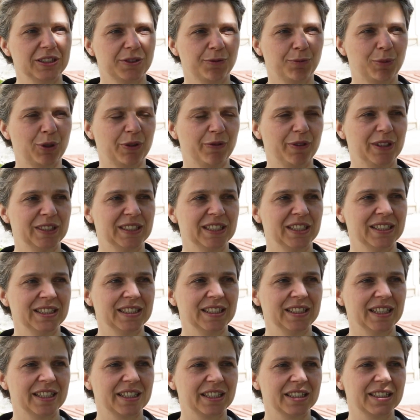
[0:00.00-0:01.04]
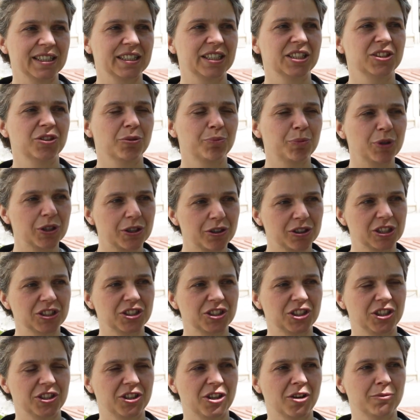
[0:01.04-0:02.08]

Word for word: jest wprowadzany na rynek i dopiero jeśli